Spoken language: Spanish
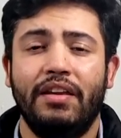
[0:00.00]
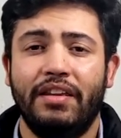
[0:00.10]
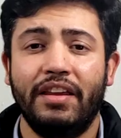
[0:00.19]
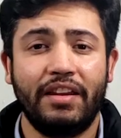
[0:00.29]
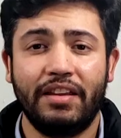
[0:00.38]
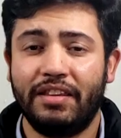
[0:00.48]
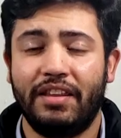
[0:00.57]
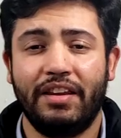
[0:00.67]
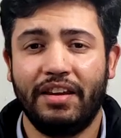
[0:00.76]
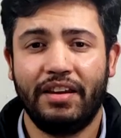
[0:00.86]
Y en
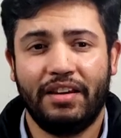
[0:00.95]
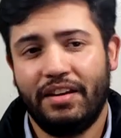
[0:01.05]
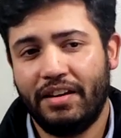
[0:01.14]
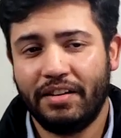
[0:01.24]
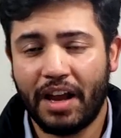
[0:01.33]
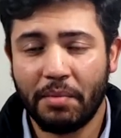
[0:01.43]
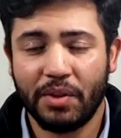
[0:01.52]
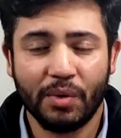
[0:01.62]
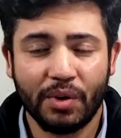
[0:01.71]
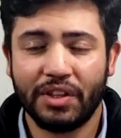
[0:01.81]
este
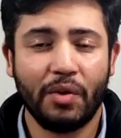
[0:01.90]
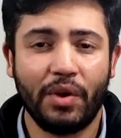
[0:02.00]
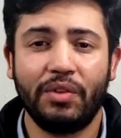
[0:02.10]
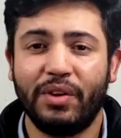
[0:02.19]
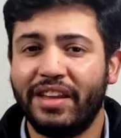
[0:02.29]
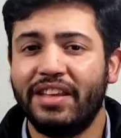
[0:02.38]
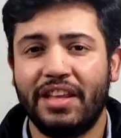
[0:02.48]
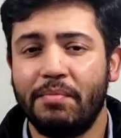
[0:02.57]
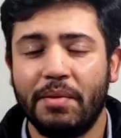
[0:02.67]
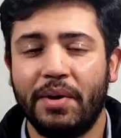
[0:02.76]
capítulo te cuento qué
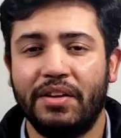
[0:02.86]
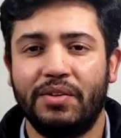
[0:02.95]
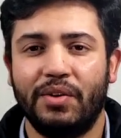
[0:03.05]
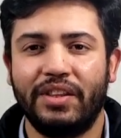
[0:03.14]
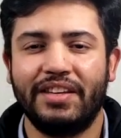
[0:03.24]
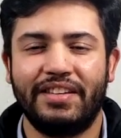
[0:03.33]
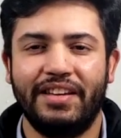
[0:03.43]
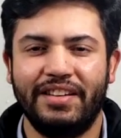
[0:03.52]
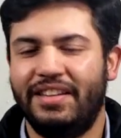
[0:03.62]
tal me pareció esta serie,